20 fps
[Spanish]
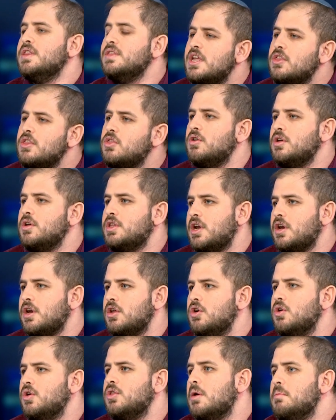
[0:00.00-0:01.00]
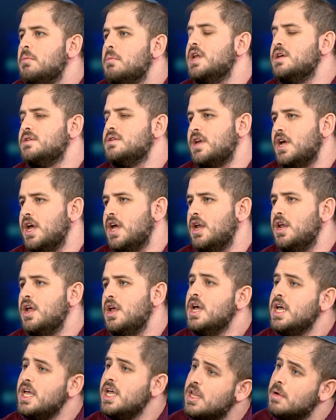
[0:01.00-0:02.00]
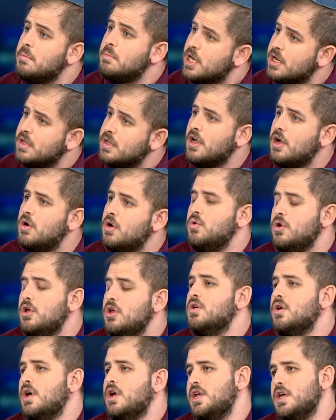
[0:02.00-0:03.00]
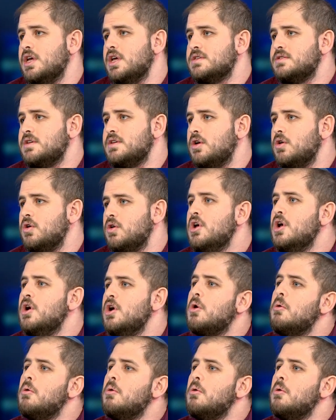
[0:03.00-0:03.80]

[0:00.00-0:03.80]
dentro de esta región también a Israel y también a Estados Unidos, hay que decirlo,